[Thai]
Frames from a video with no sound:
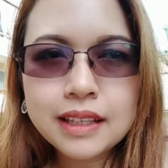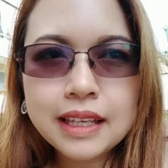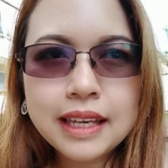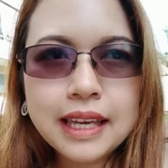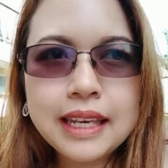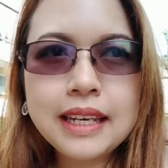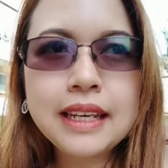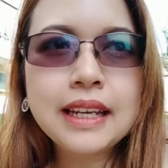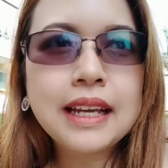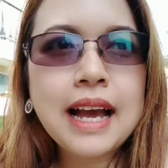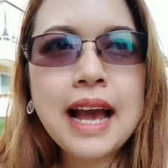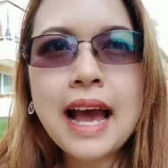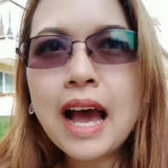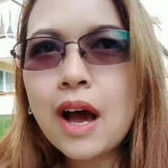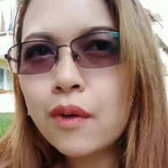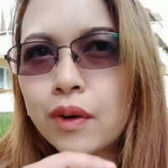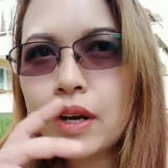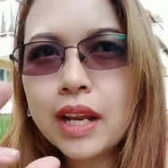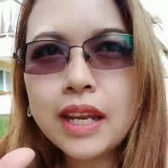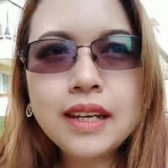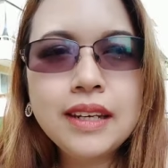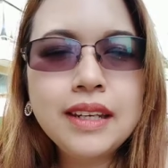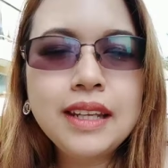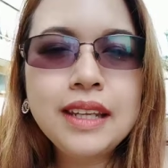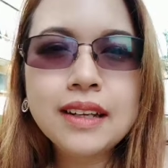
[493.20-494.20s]
กินข้าว
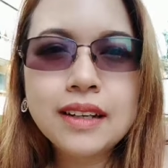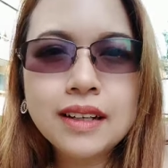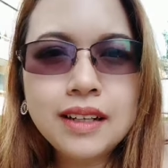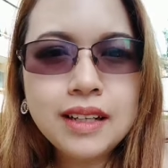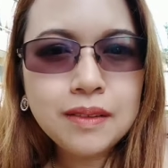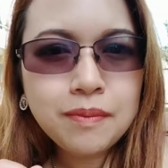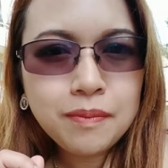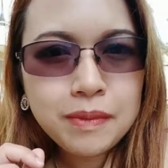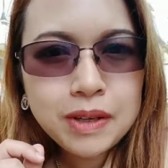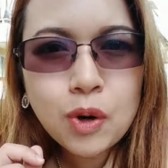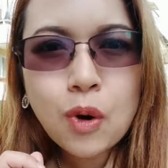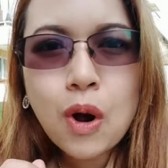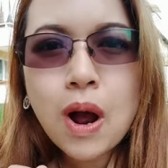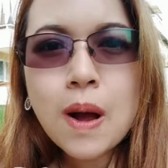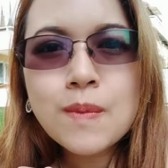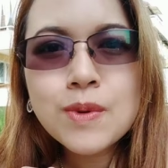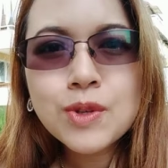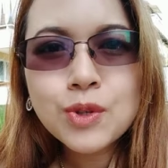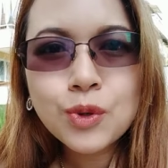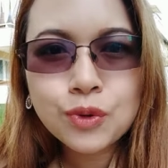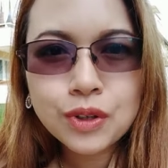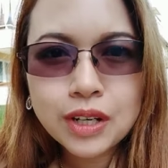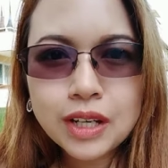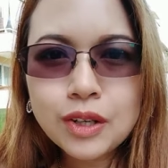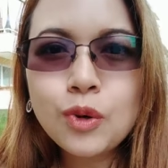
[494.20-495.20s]
นั่นนี่คือมีความ
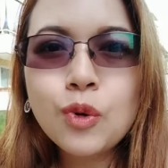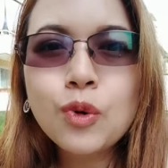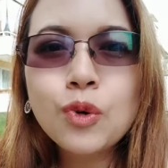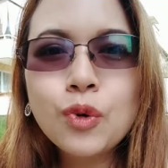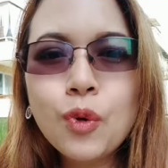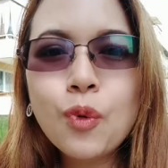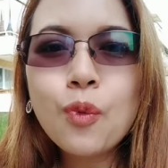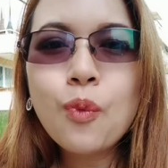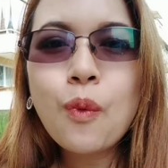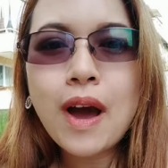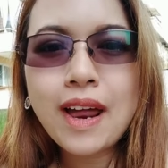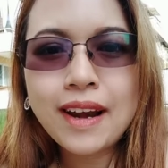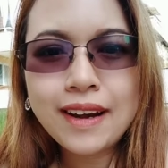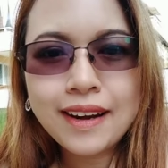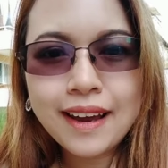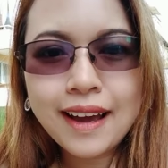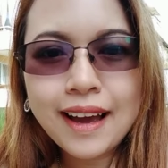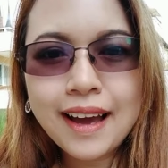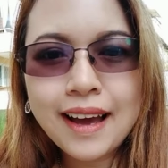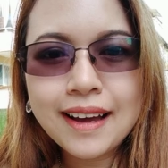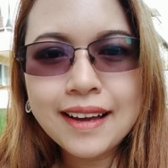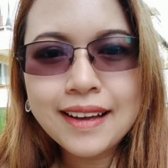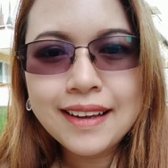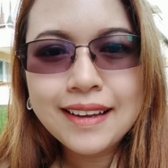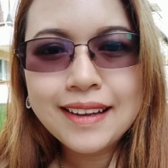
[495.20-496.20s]
สุขในทุก ๆวันนะ
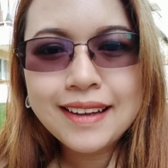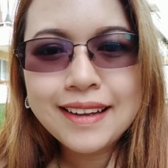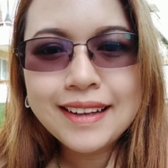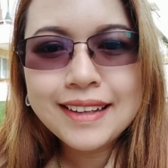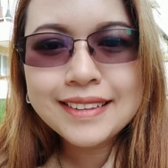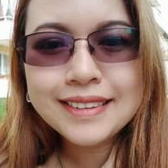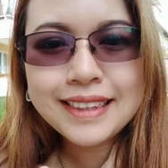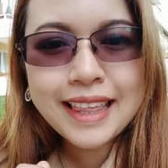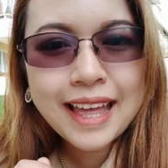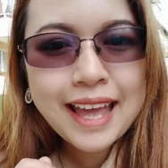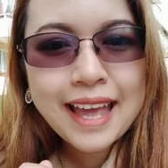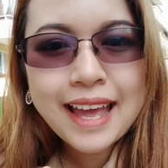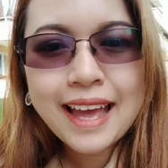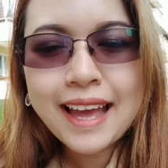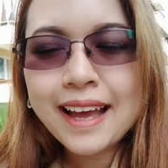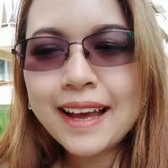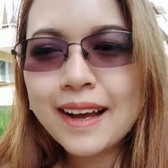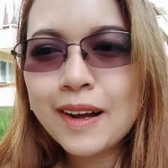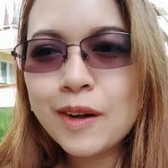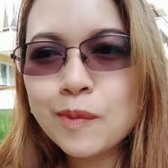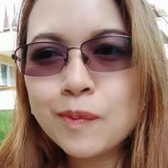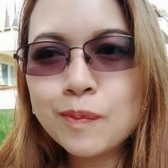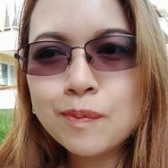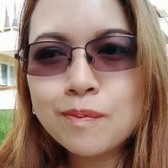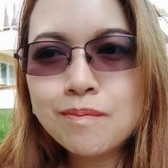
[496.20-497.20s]
คะแต่
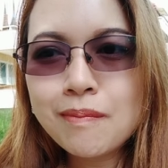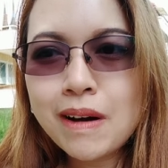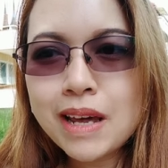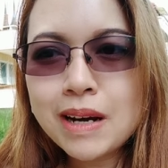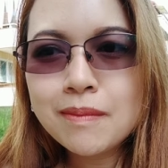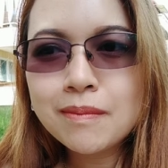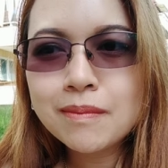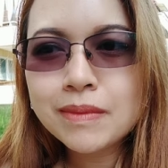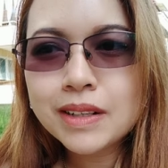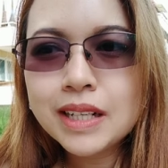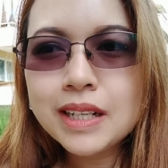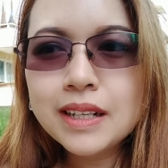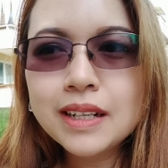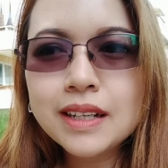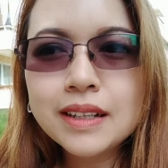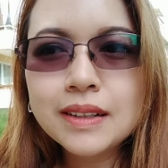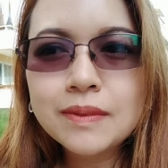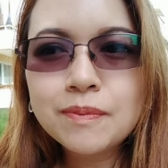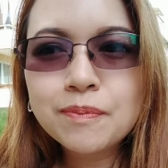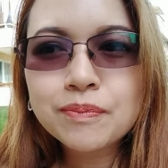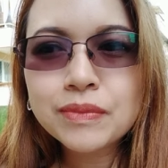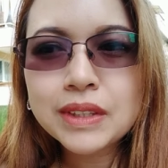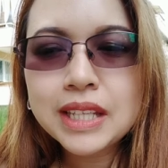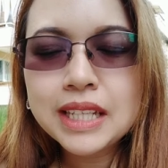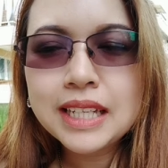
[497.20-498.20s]
มันคือ
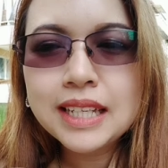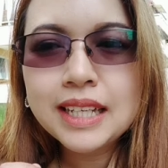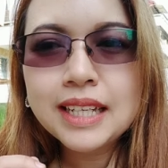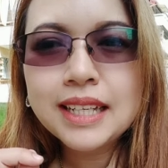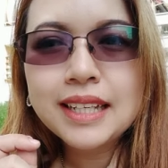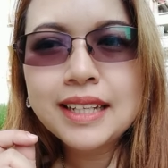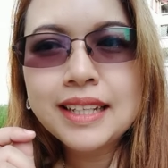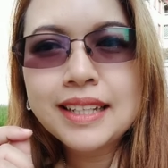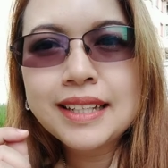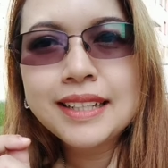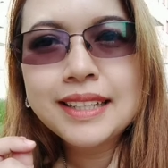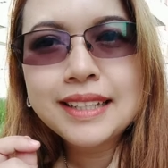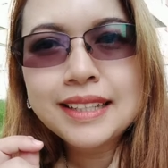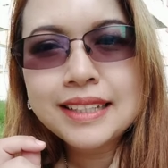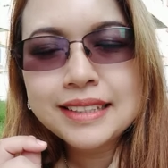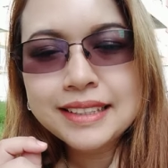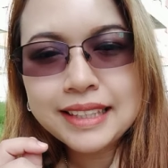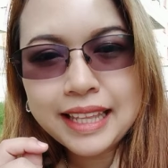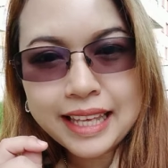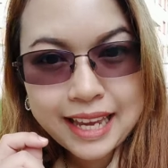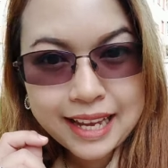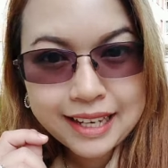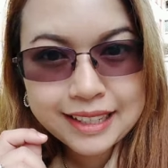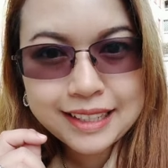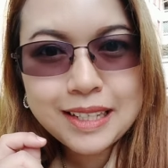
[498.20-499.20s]

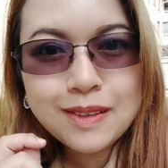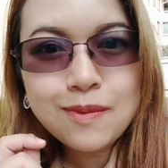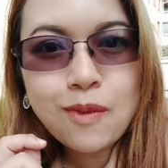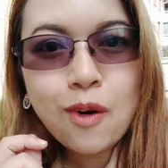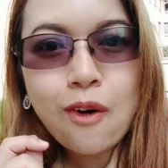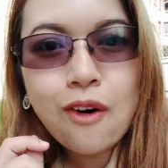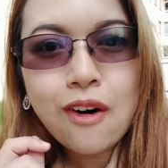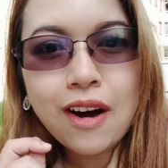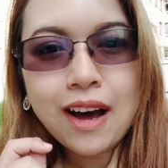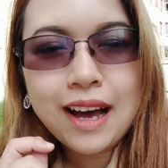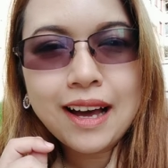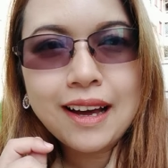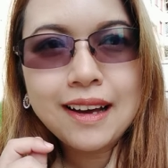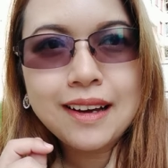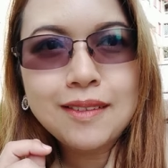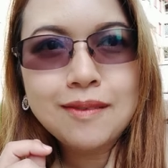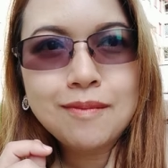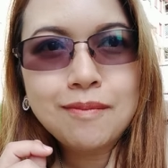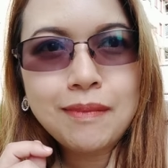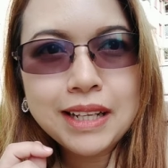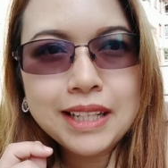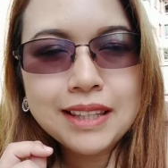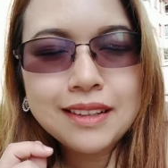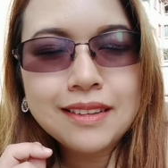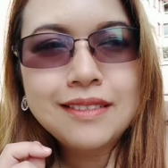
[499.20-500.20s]
แต่อย่างที่บอกอะ่ะ
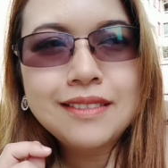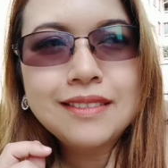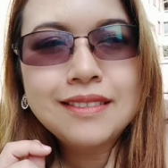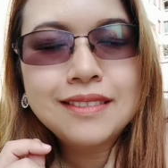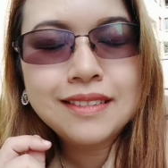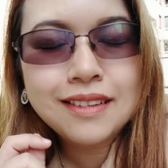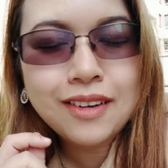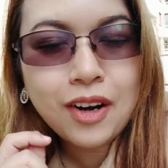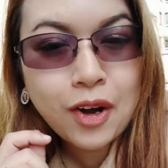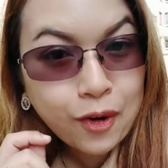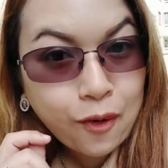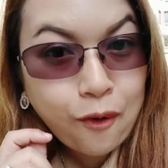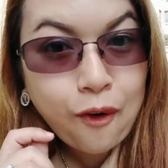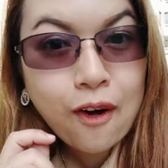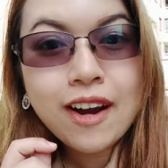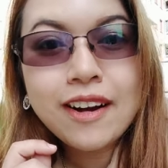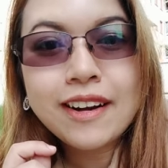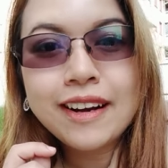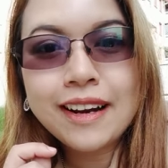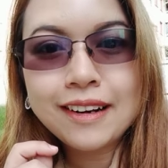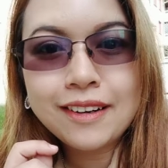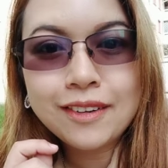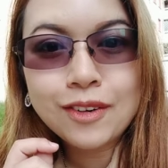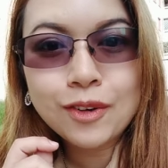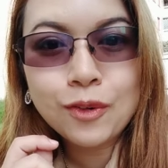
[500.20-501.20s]
มันต้องค่อยๆ
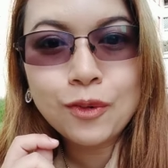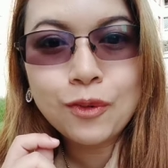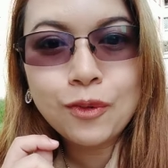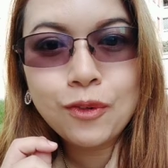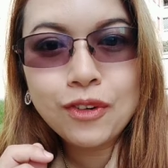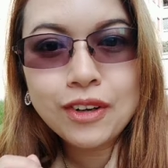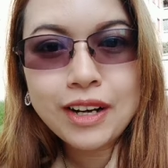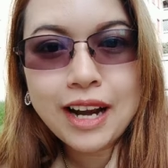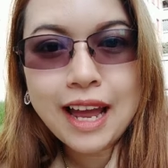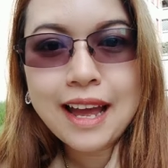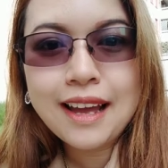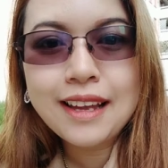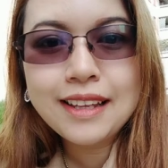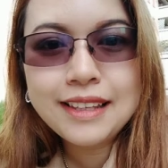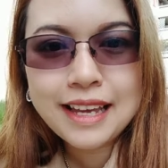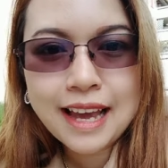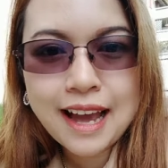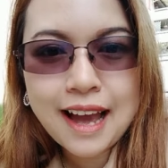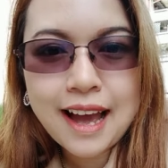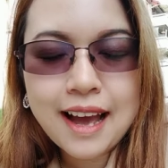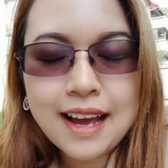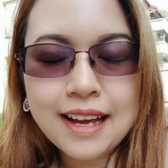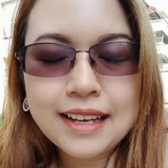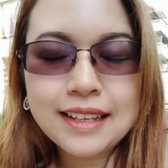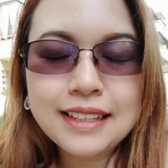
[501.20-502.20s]
เรียนรู้นะ อ
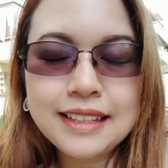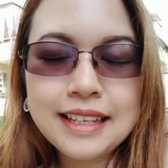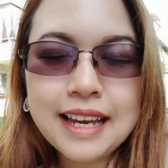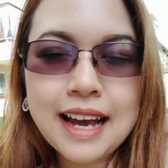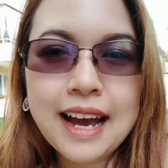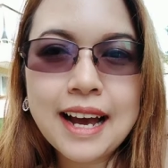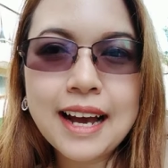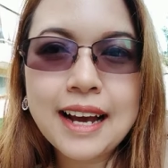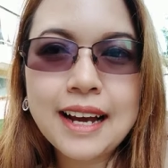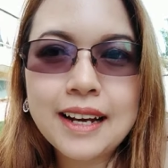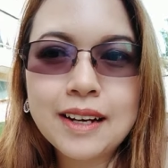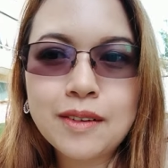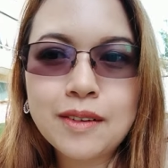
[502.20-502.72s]
ย่าอย่า